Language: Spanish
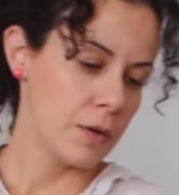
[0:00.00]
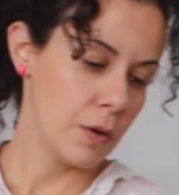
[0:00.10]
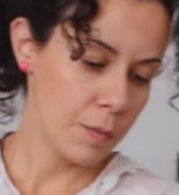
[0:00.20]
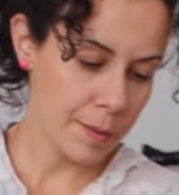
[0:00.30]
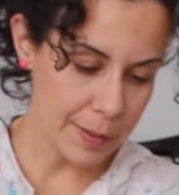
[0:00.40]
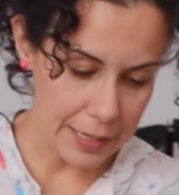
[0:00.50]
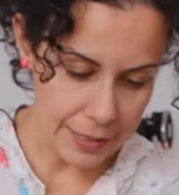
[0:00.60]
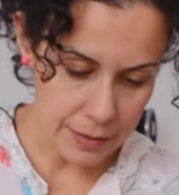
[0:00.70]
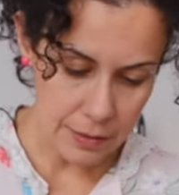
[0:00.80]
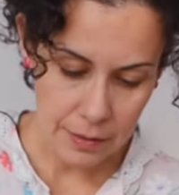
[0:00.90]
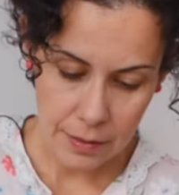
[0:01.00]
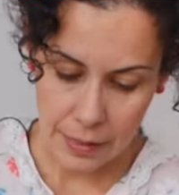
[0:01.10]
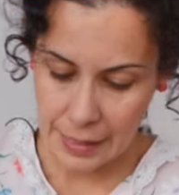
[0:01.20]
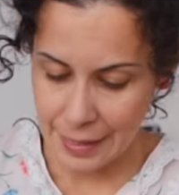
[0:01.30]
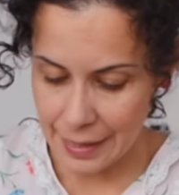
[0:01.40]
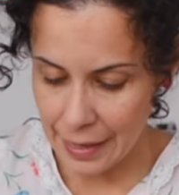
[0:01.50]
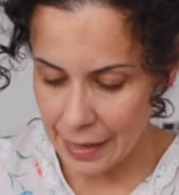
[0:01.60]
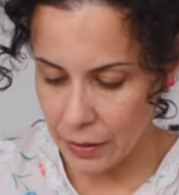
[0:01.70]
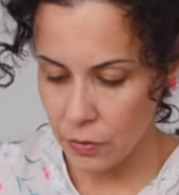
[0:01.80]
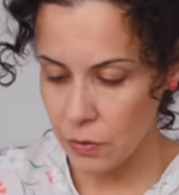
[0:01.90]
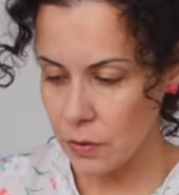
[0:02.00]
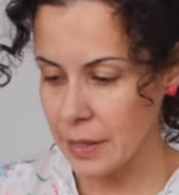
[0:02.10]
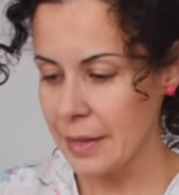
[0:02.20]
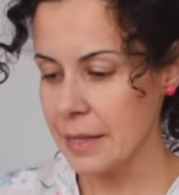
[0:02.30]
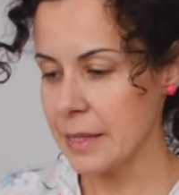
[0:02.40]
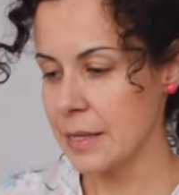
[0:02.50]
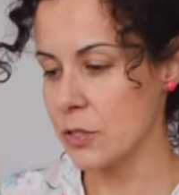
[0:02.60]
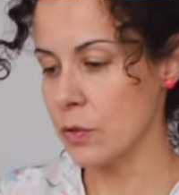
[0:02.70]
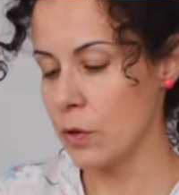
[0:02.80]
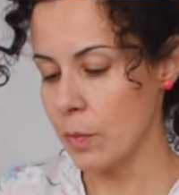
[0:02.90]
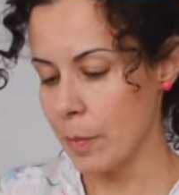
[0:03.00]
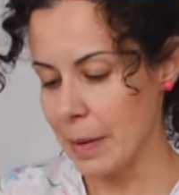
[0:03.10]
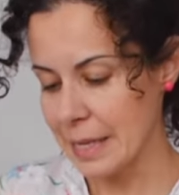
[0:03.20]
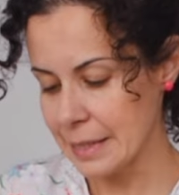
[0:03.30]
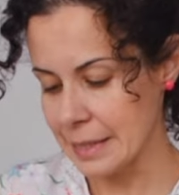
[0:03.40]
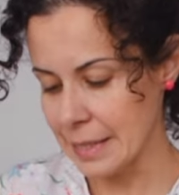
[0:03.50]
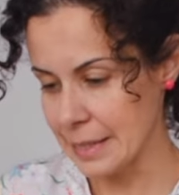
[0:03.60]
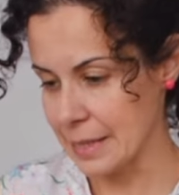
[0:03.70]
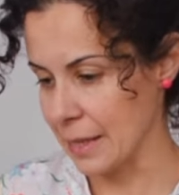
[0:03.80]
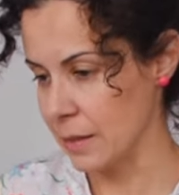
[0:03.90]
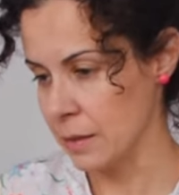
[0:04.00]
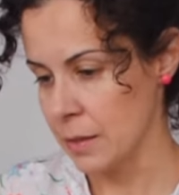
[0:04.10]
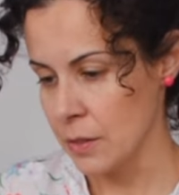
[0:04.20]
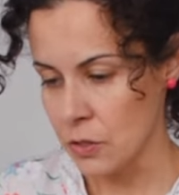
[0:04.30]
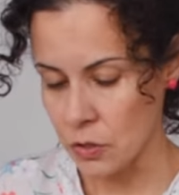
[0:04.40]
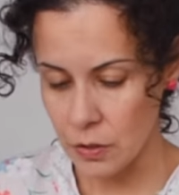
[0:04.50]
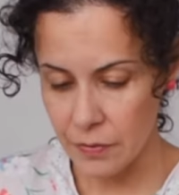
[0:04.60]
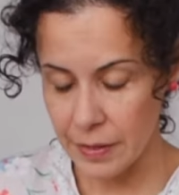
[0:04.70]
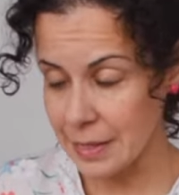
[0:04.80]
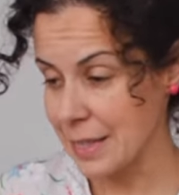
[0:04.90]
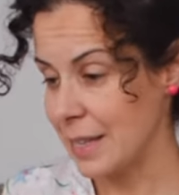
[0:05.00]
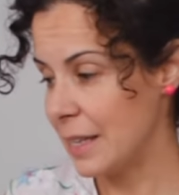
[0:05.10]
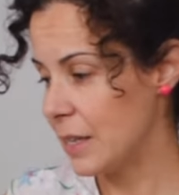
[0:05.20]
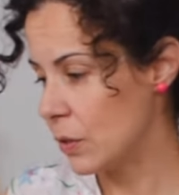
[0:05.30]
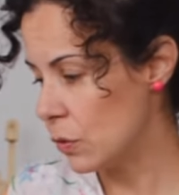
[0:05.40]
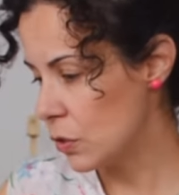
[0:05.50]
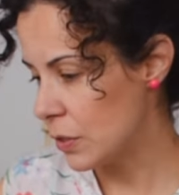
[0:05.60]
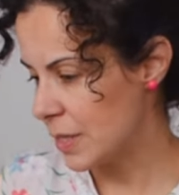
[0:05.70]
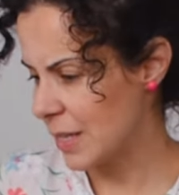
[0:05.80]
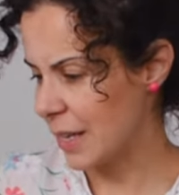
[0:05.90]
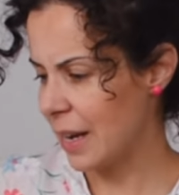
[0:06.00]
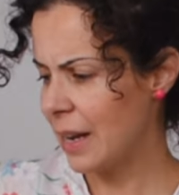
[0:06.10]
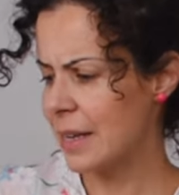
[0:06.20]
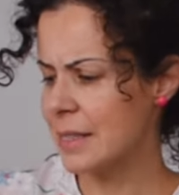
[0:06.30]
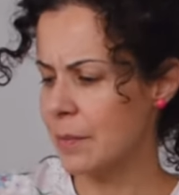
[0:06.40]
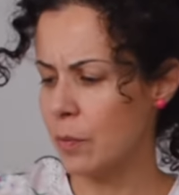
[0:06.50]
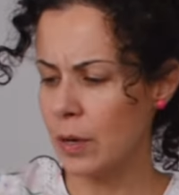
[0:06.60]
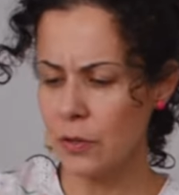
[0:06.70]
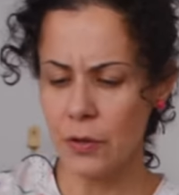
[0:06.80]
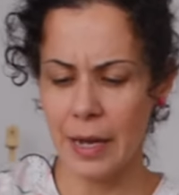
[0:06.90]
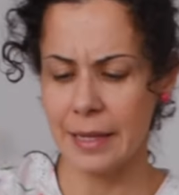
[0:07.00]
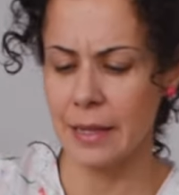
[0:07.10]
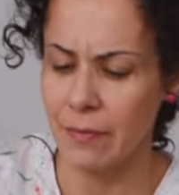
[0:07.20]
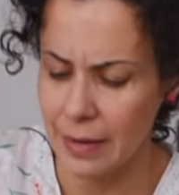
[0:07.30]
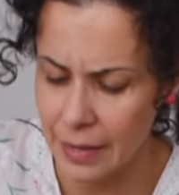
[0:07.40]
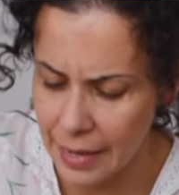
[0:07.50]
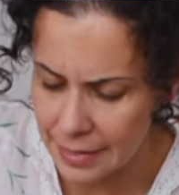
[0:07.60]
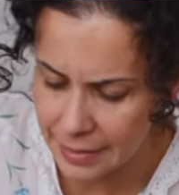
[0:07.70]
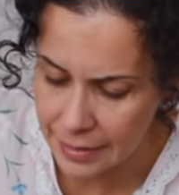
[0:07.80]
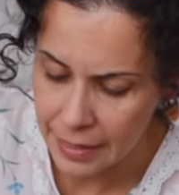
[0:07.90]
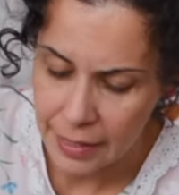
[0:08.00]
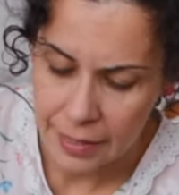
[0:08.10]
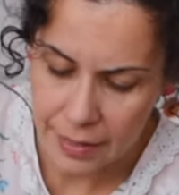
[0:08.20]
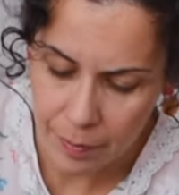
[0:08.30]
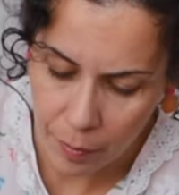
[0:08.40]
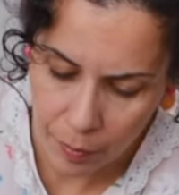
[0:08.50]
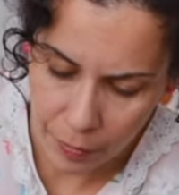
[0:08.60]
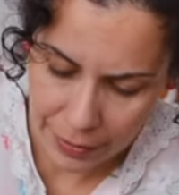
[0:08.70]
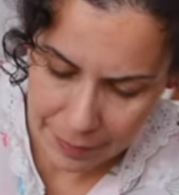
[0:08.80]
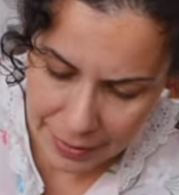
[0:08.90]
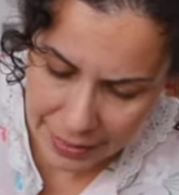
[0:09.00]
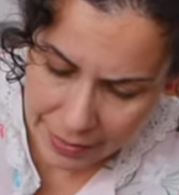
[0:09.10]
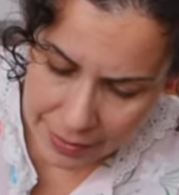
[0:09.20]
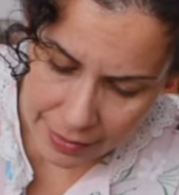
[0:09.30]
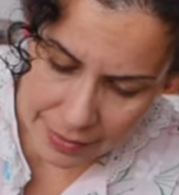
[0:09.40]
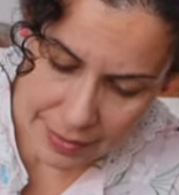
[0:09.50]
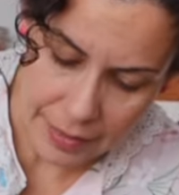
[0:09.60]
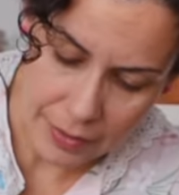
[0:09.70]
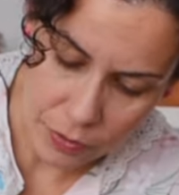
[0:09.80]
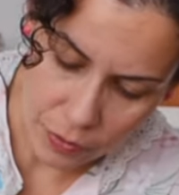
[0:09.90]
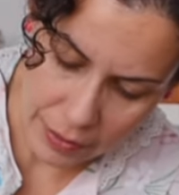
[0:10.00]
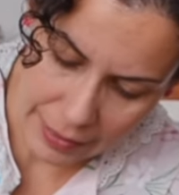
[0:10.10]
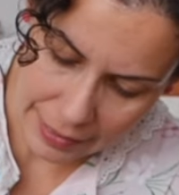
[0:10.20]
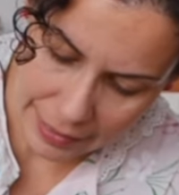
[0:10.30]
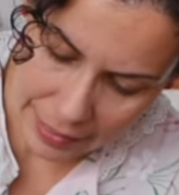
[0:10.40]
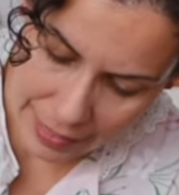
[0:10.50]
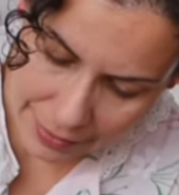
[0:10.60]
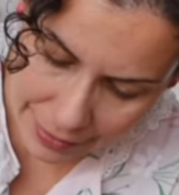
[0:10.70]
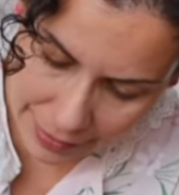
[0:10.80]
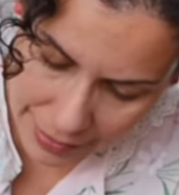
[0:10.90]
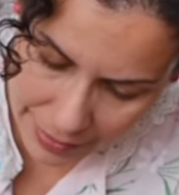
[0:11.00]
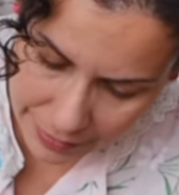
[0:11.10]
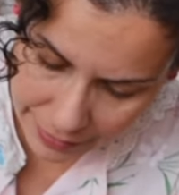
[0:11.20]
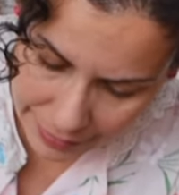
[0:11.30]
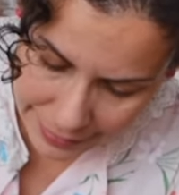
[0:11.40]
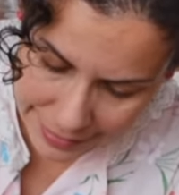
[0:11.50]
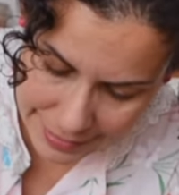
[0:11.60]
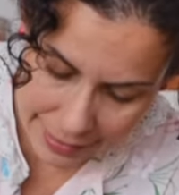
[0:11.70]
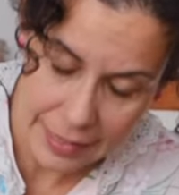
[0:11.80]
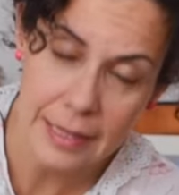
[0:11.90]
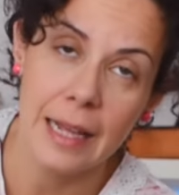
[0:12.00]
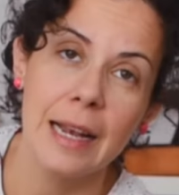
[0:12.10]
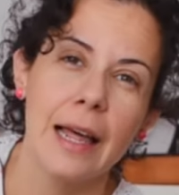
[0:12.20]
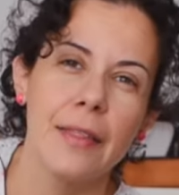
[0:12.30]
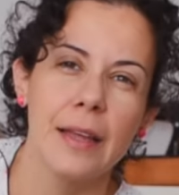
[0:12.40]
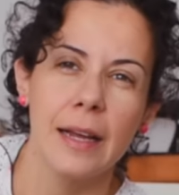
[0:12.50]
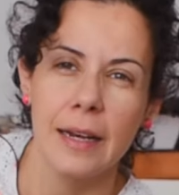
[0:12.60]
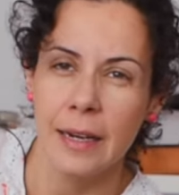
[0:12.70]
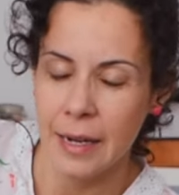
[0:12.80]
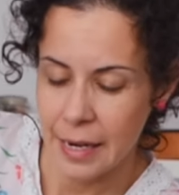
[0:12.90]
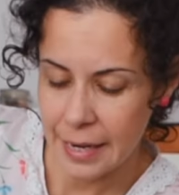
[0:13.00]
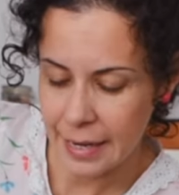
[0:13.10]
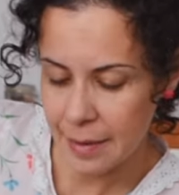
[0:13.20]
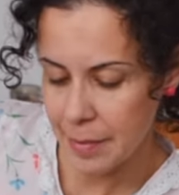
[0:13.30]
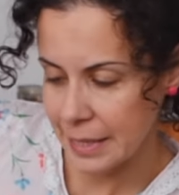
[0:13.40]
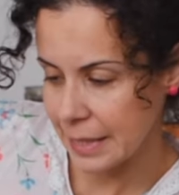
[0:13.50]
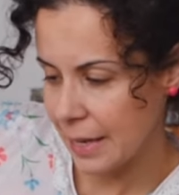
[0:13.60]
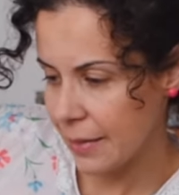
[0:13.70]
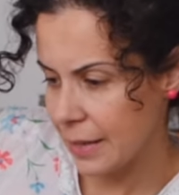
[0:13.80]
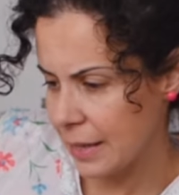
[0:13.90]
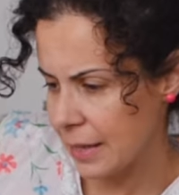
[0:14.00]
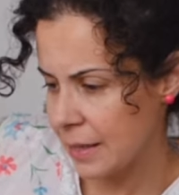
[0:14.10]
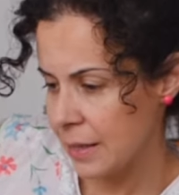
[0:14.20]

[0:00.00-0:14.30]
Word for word: No es un popelín, es algo, es de estas que son como más tiesas. Son diferentes, incluso ni siquiera las hacen vuelto a estas faldas así tipo bohemias, sino que las dejan rizaditas, las dejan rematadas